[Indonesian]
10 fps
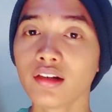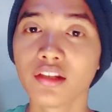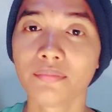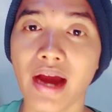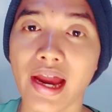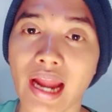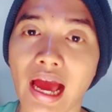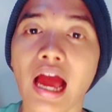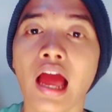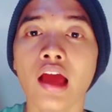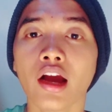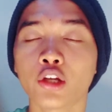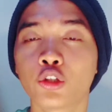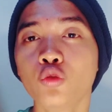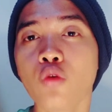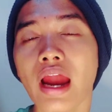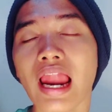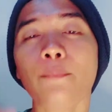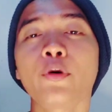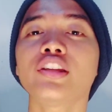di mana kedua
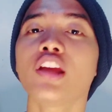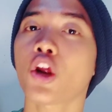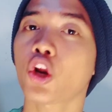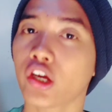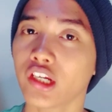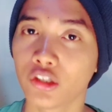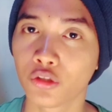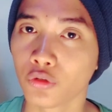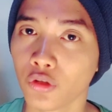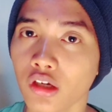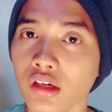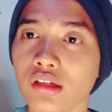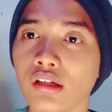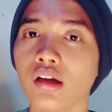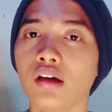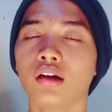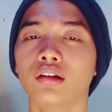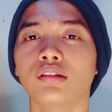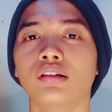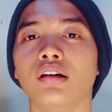Lampor Nyi Roro Kidul
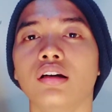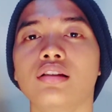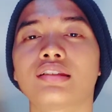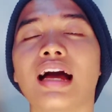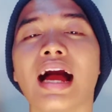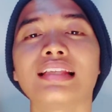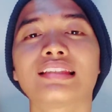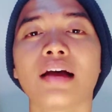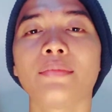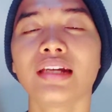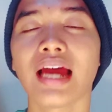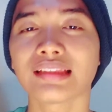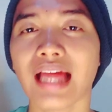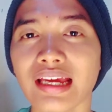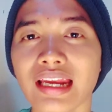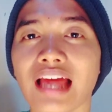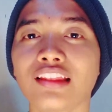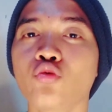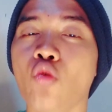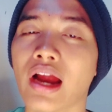sengaja mendatangi
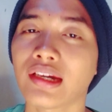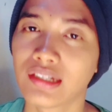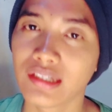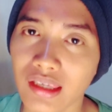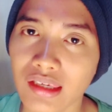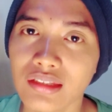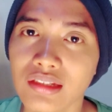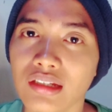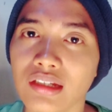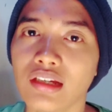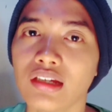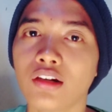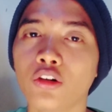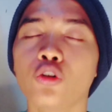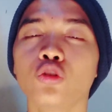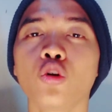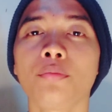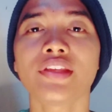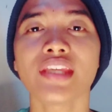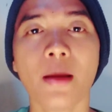Ratu Adil
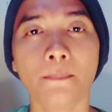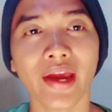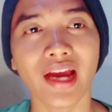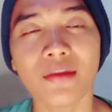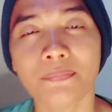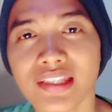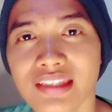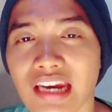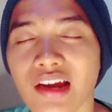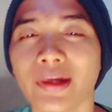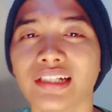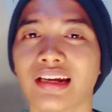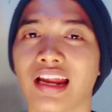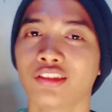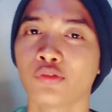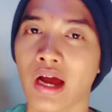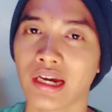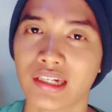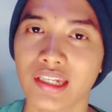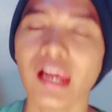untuk menyampaikan pesan kepada Ratu
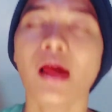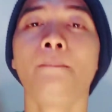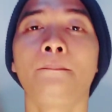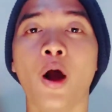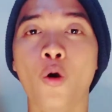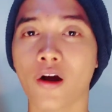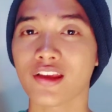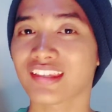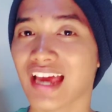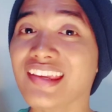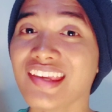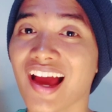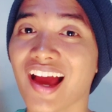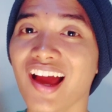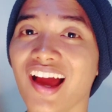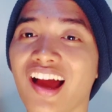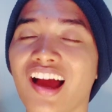Adil bahwasanya